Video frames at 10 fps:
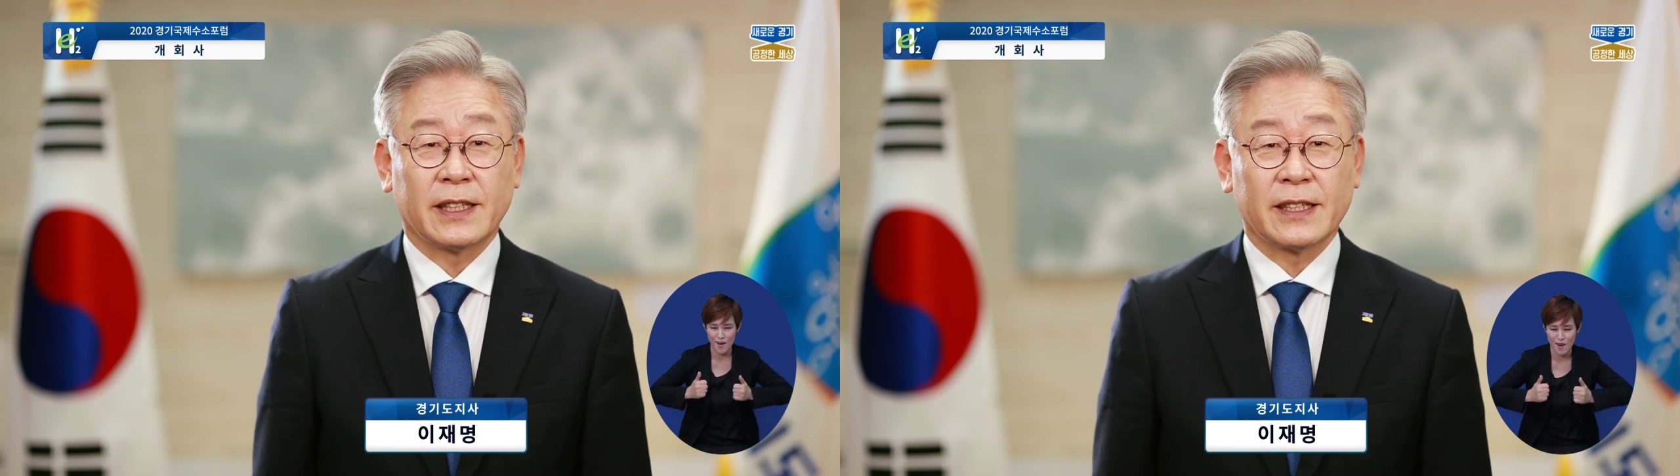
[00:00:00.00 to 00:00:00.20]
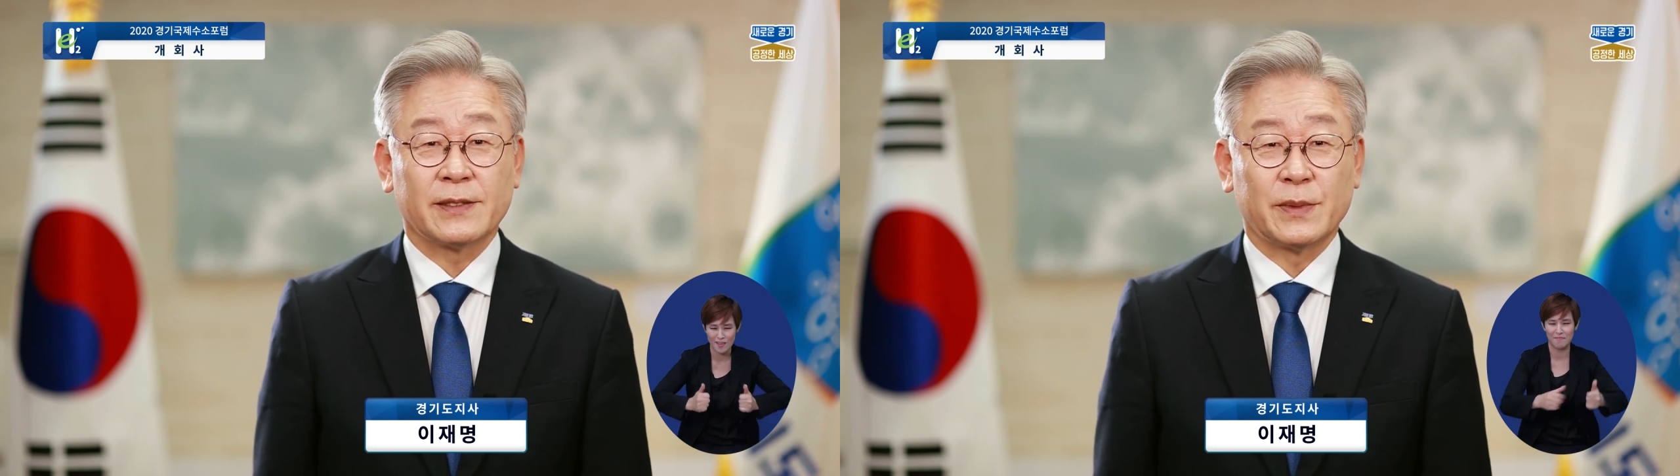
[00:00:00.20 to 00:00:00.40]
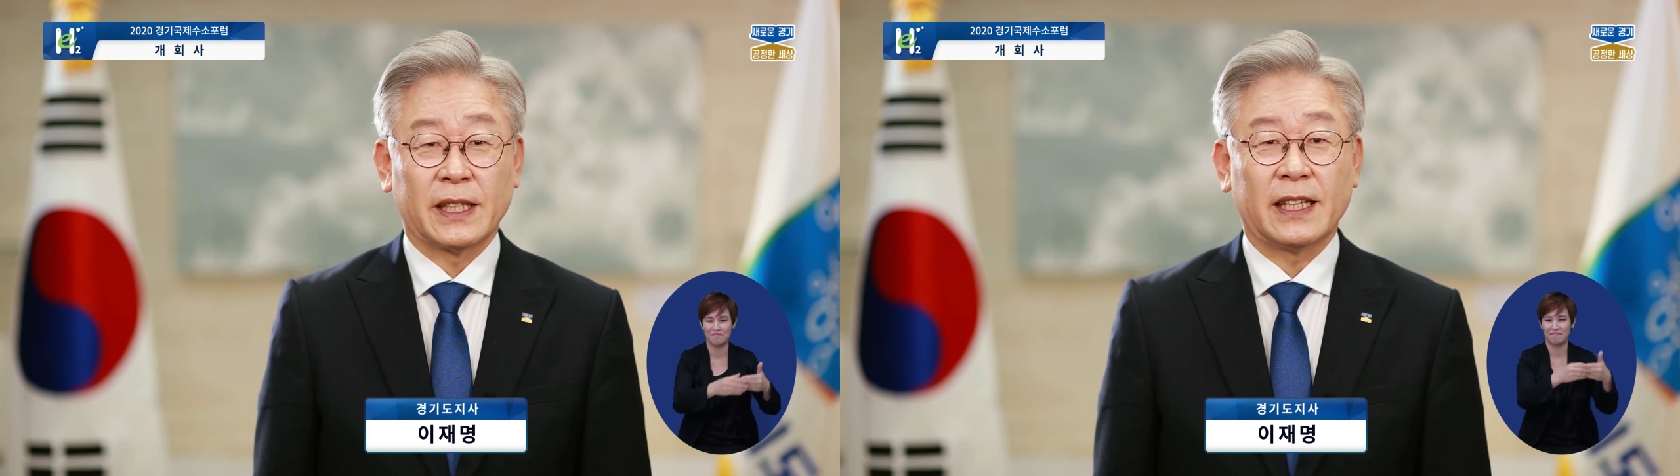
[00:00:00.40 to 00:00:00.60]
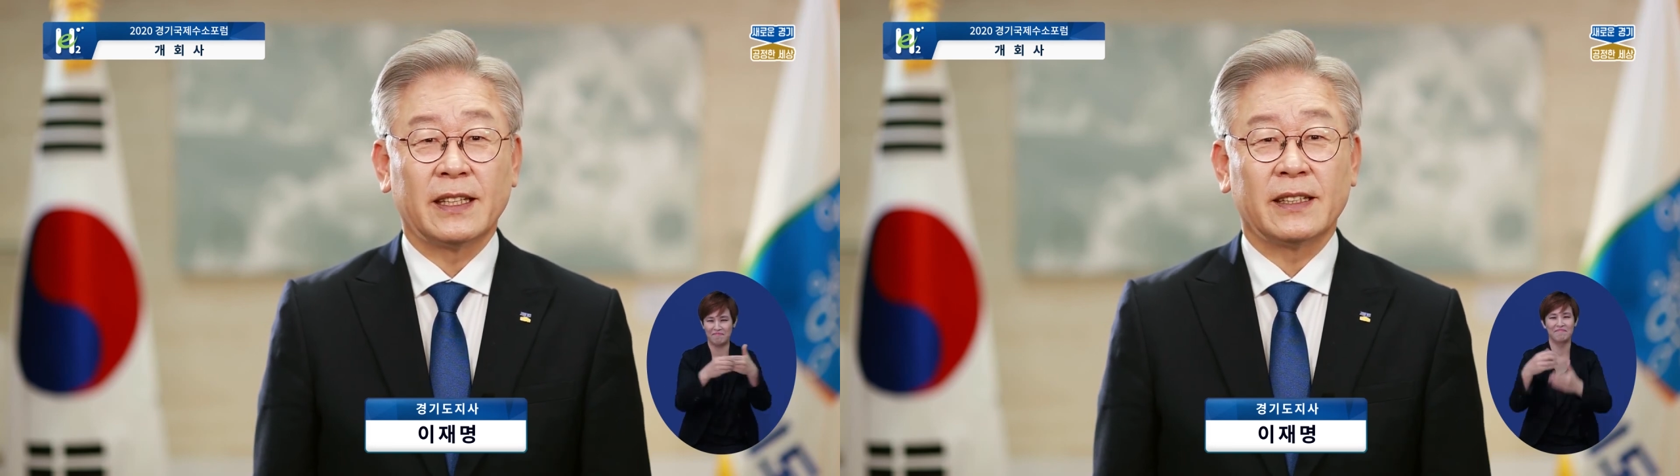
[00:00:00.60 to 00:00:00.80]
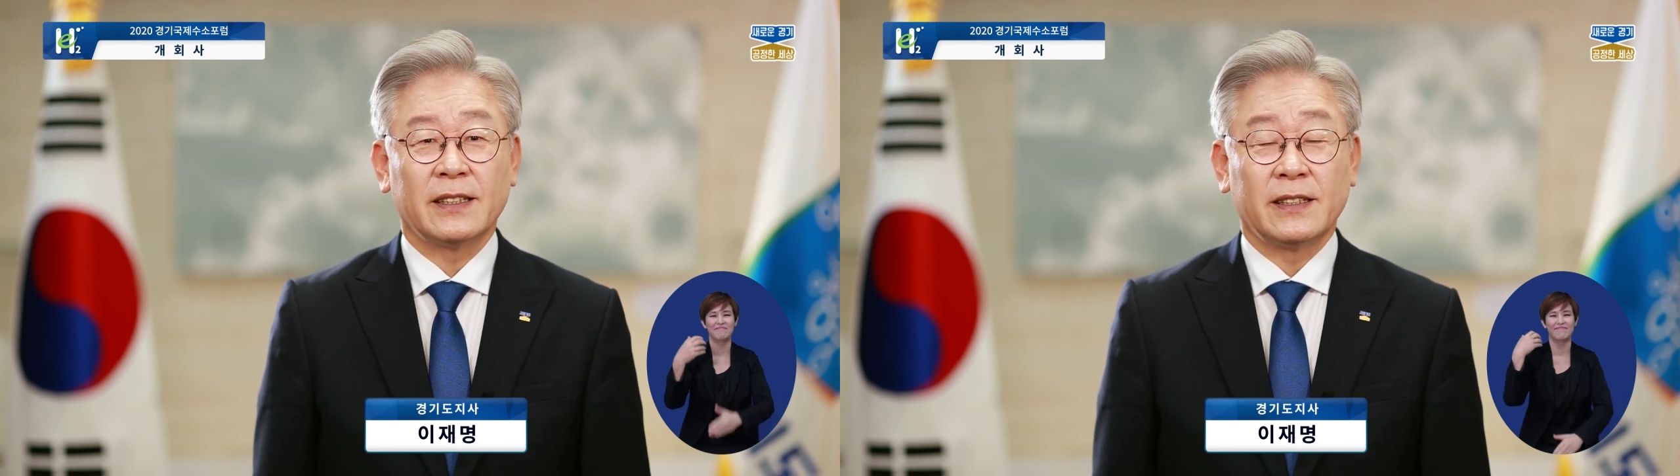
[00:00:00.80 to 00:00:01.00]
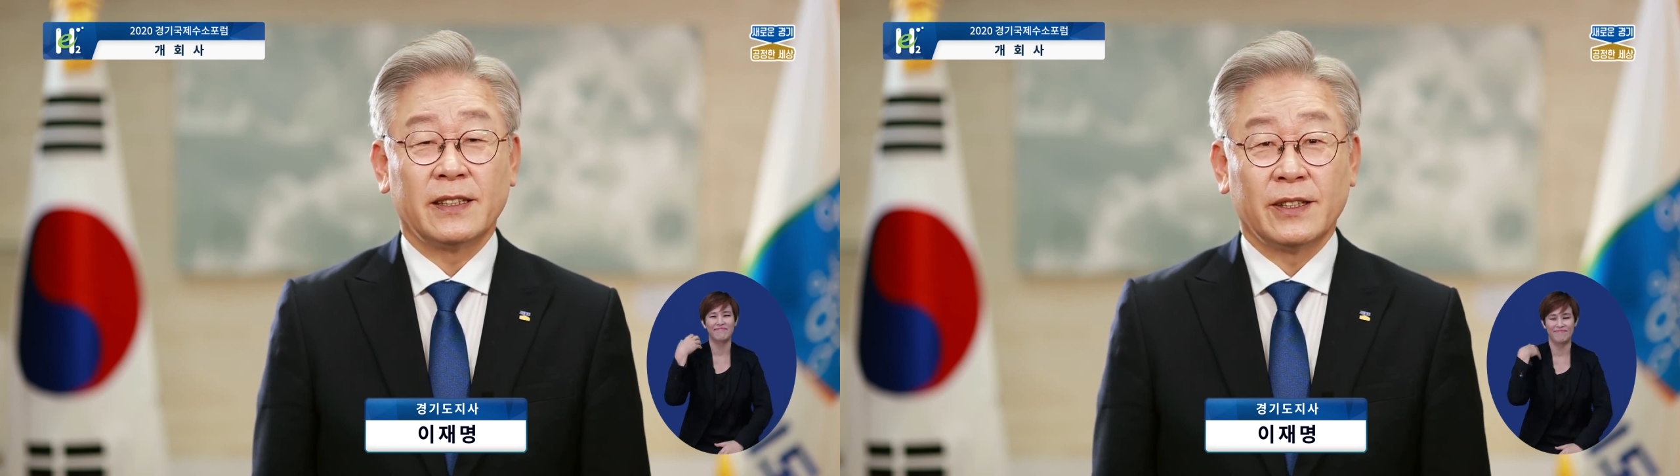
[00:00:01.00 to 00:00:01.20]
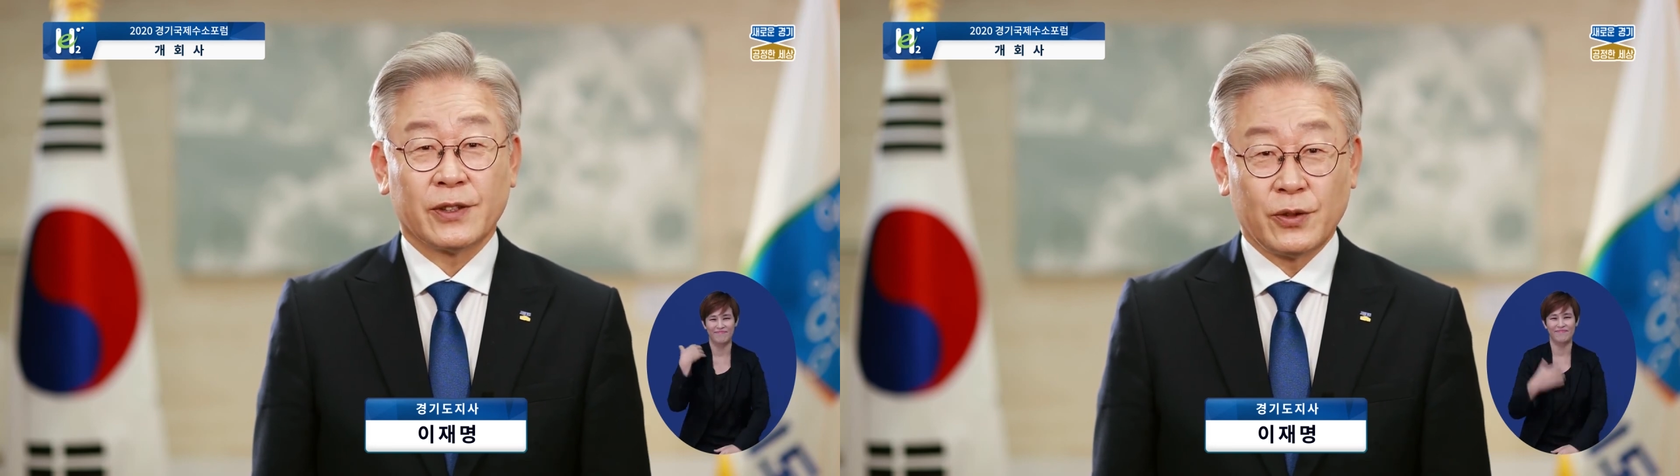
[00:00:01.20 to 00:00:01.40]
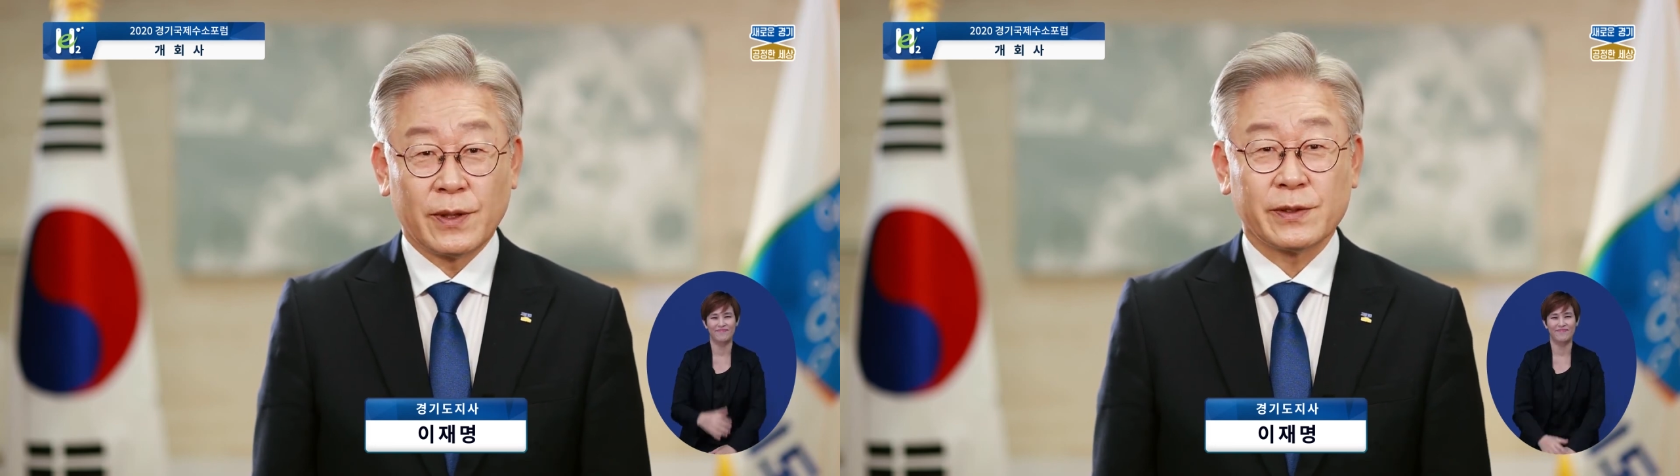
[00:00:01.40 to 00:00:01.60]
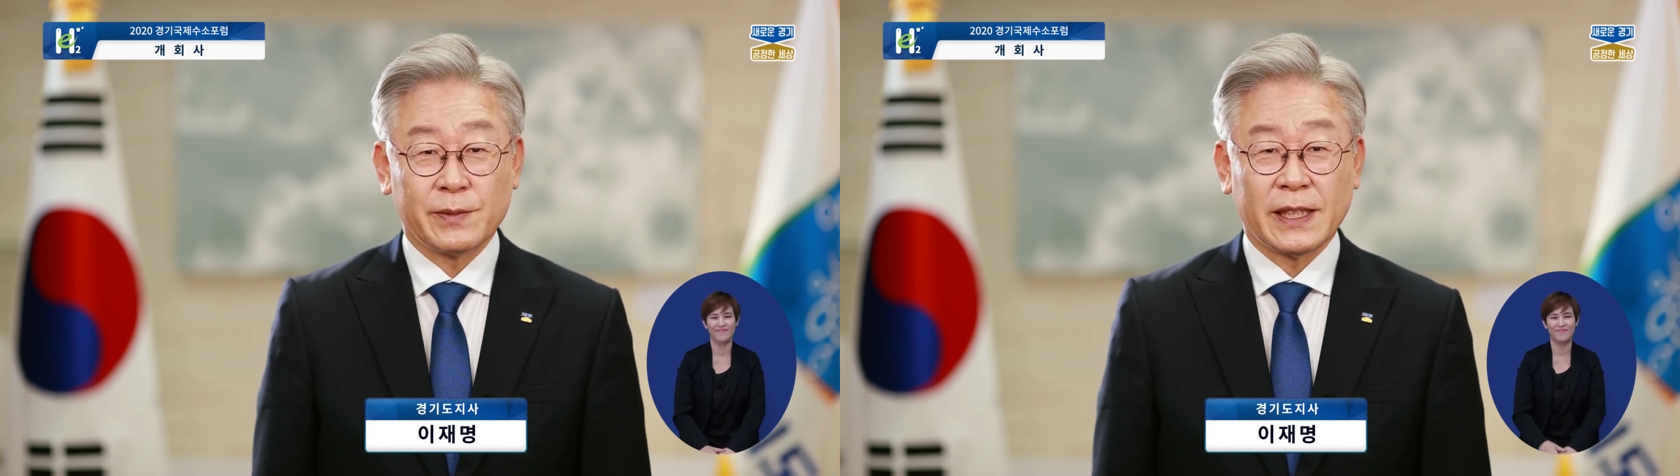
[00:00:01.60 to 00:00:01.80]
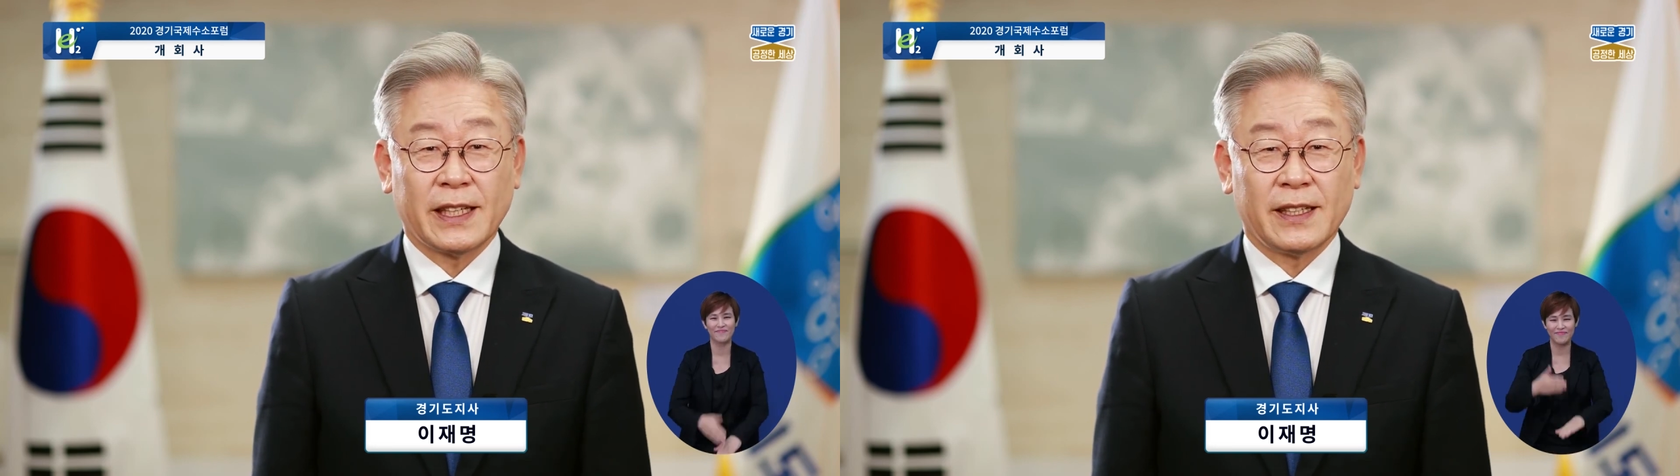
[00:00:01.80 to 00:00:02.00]
가겠습니다.
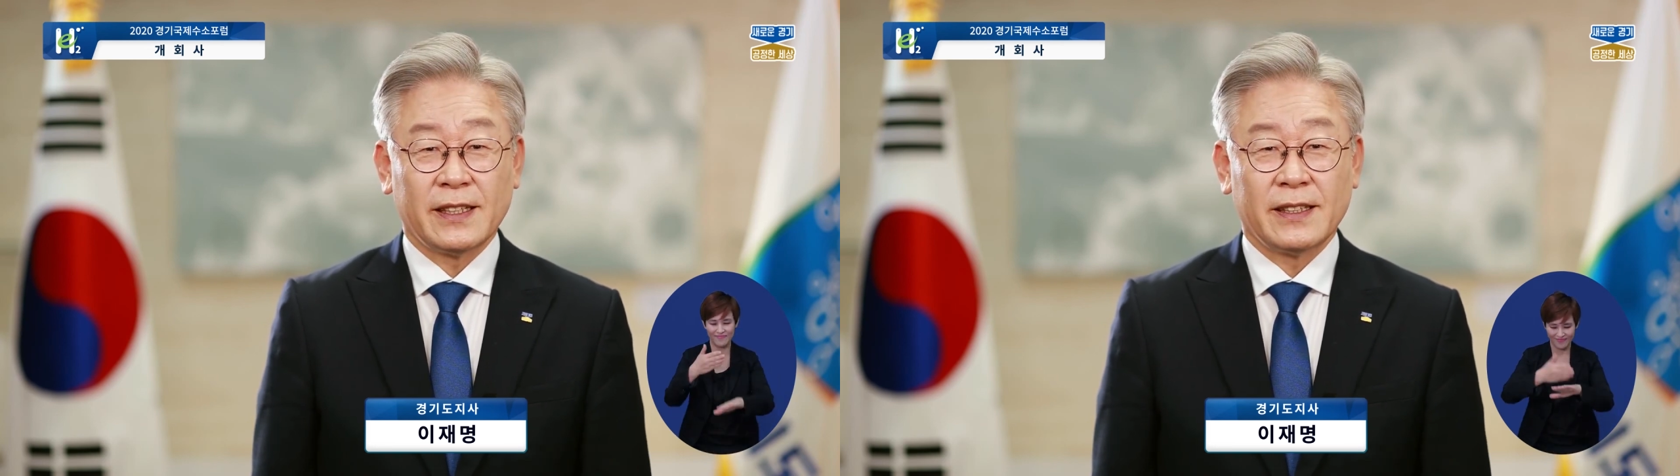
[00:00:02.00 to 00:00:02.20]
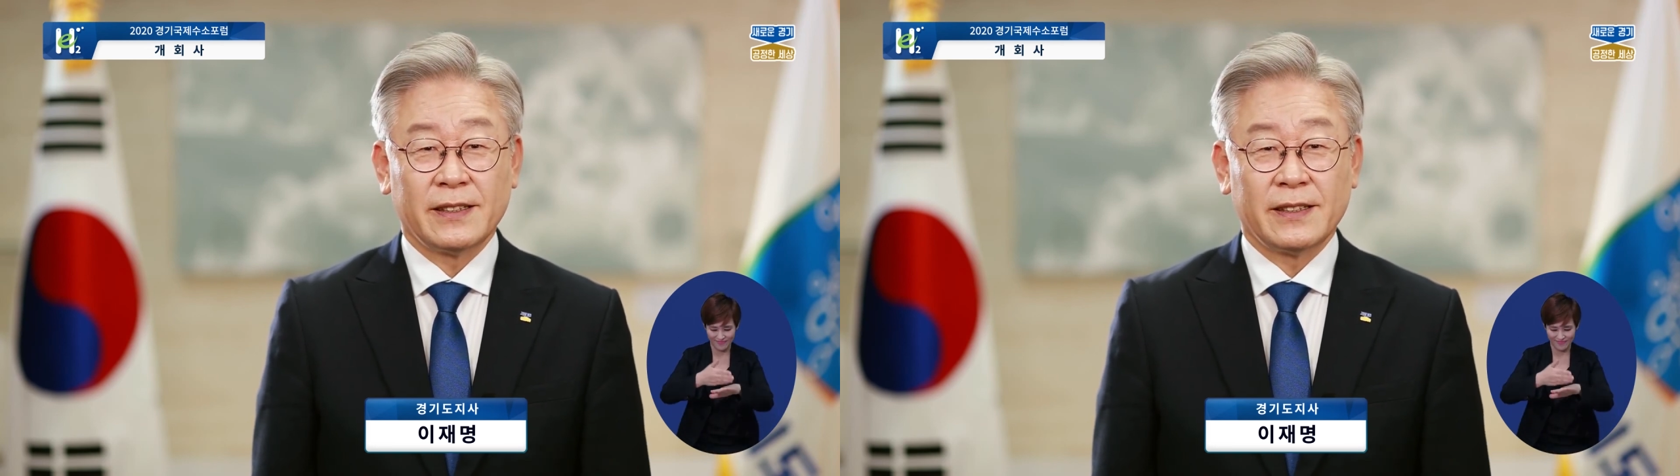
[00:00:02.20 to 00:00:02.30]
고맙습니다.